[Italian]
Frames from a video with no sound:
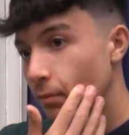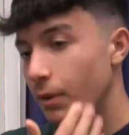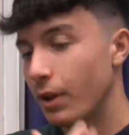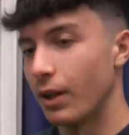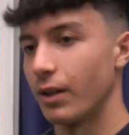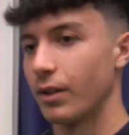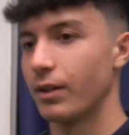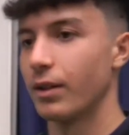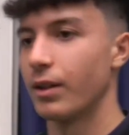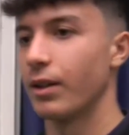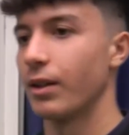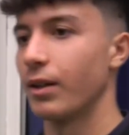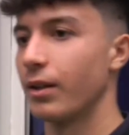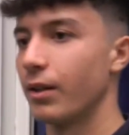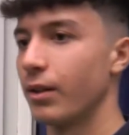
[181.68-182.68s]
Beh,
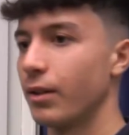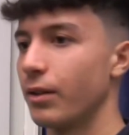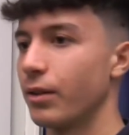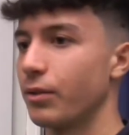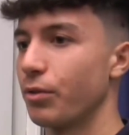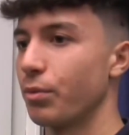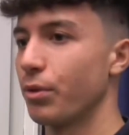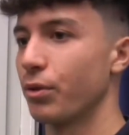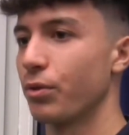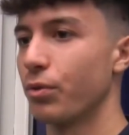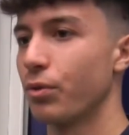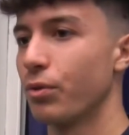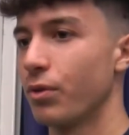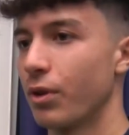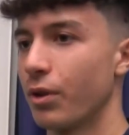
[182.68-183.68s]
eh,
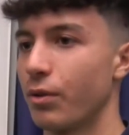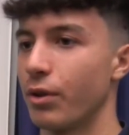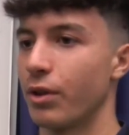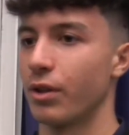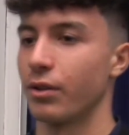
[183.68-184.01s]
soprattutto allora,